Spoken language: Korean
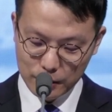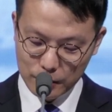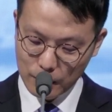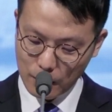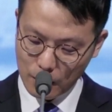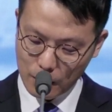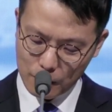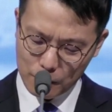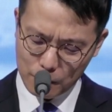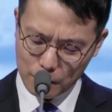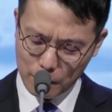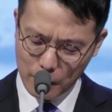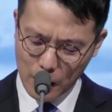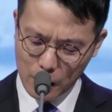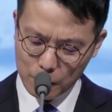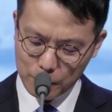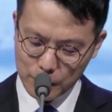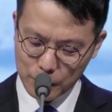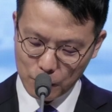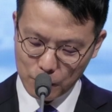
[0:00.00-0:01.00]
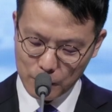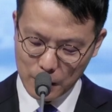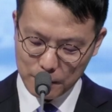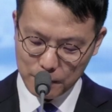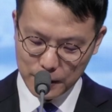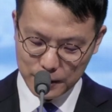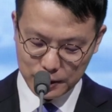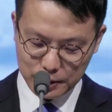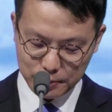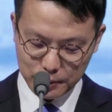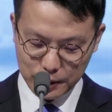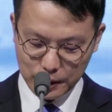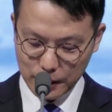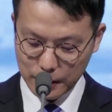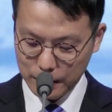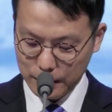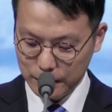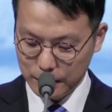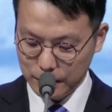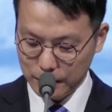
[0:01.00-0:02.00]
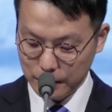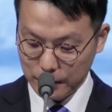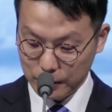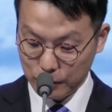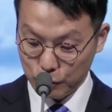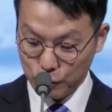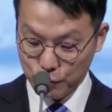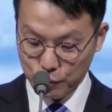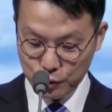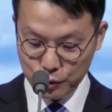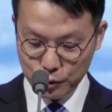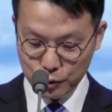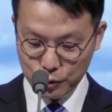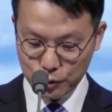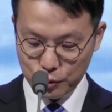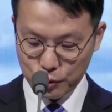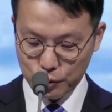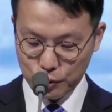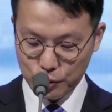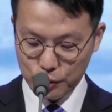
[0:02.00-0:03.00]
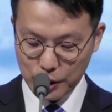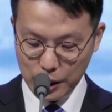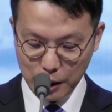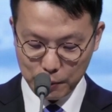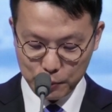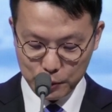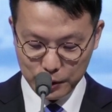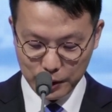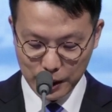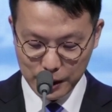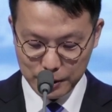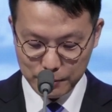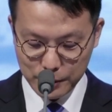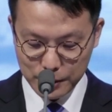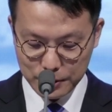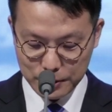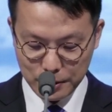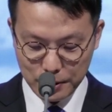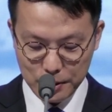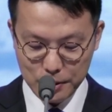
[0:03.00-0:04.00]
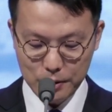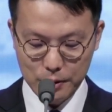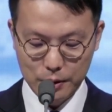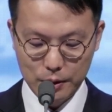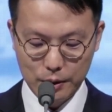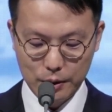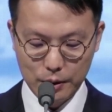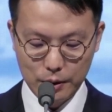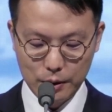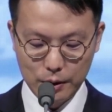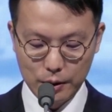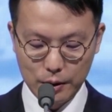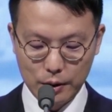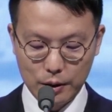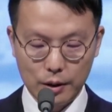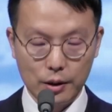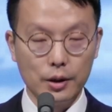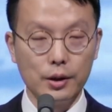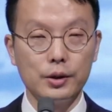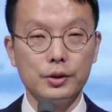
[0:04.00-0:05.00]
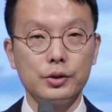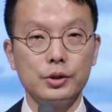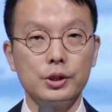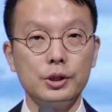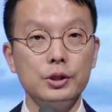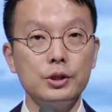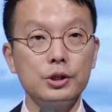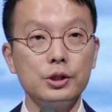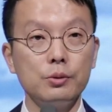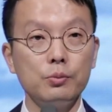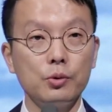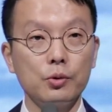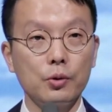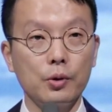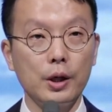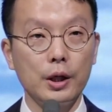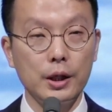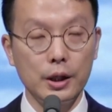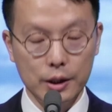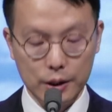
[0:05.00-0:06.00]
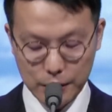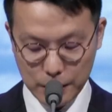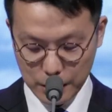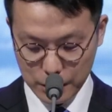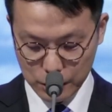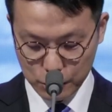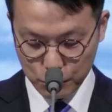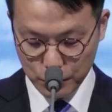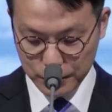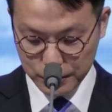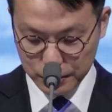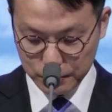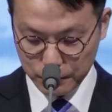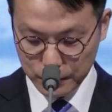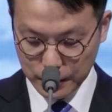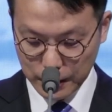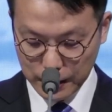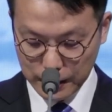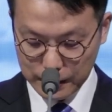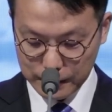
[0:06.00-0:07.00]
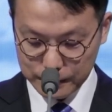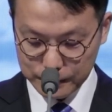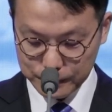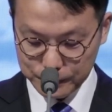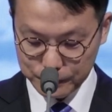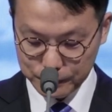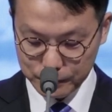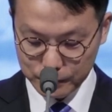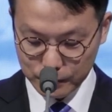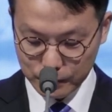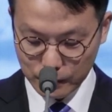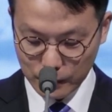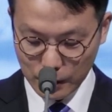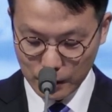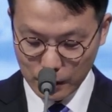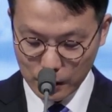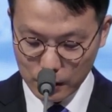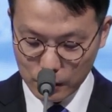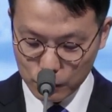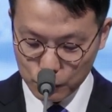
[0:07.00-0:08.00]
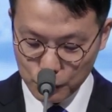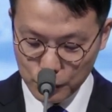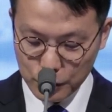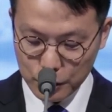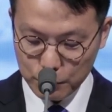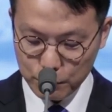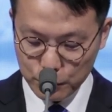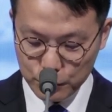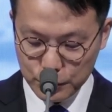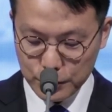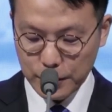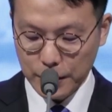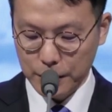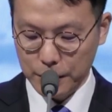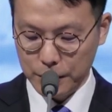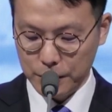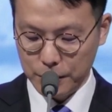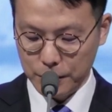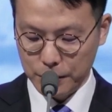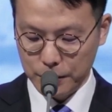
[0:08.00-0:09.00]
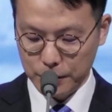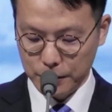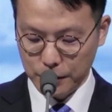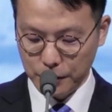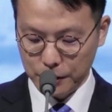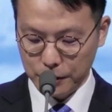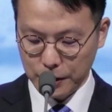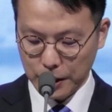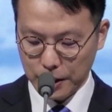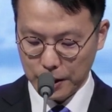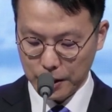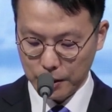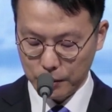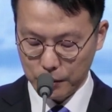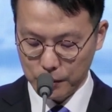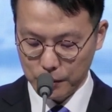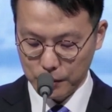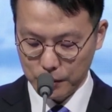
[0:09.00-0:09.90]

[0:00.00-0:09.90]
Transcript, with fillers: 아이, 마음이 너무 아팠습니다. 예, 눈물이 앞을 가리면서 어, 진심으로 하나님께 기도했습니다. 우리를 불쌍히 여겨달라고,